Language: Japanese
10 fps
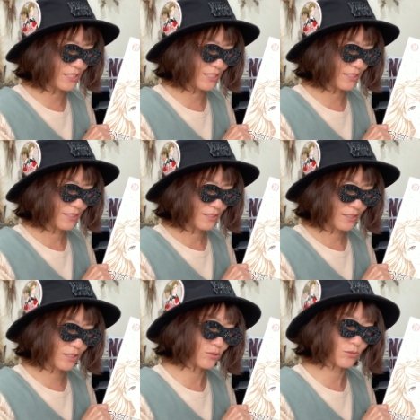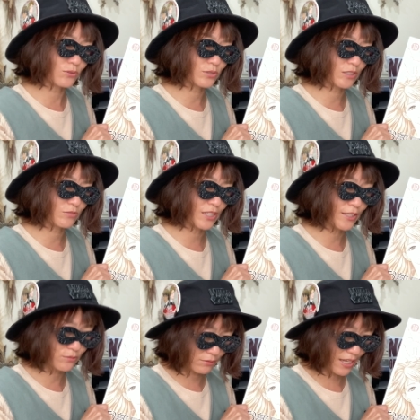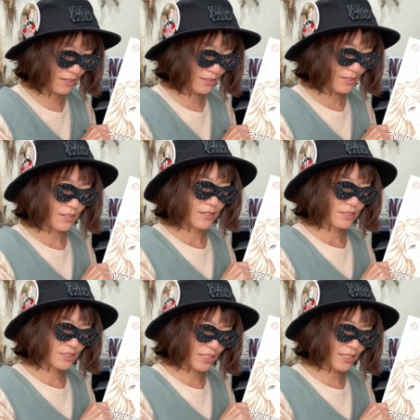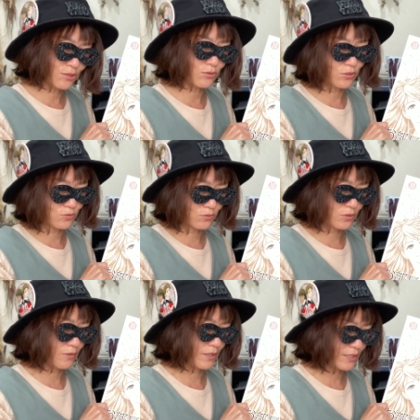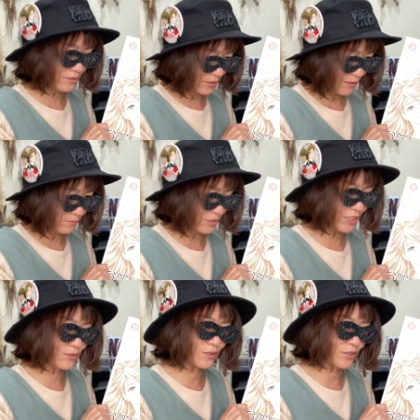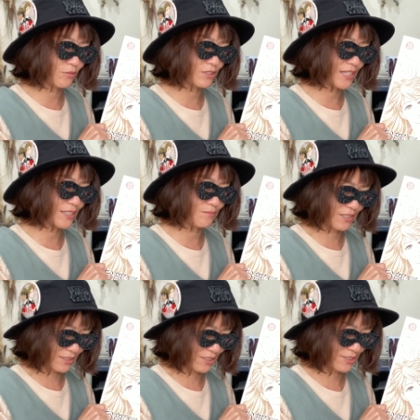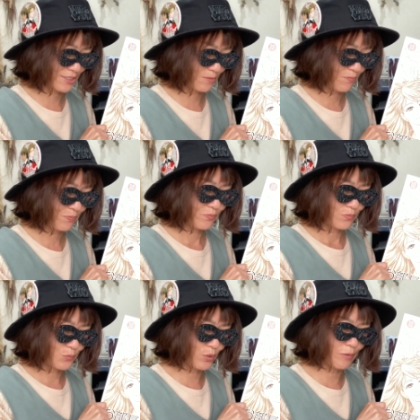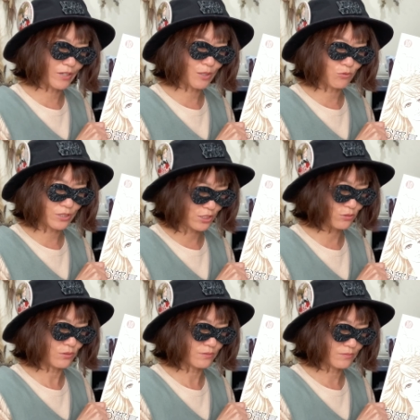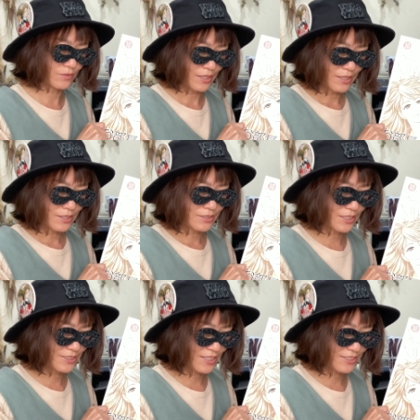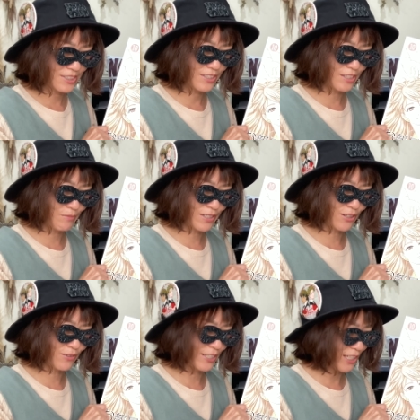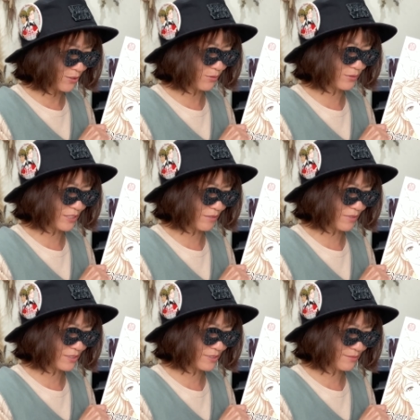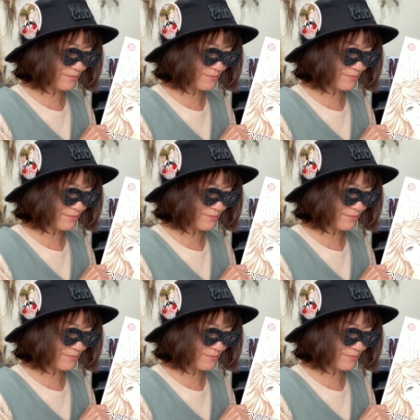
り感情を揺さぶられるのでさらっというものではなくてじっくり読みたい漫画ですドラマ化もできそう先生素敵な漫画をありがとうございます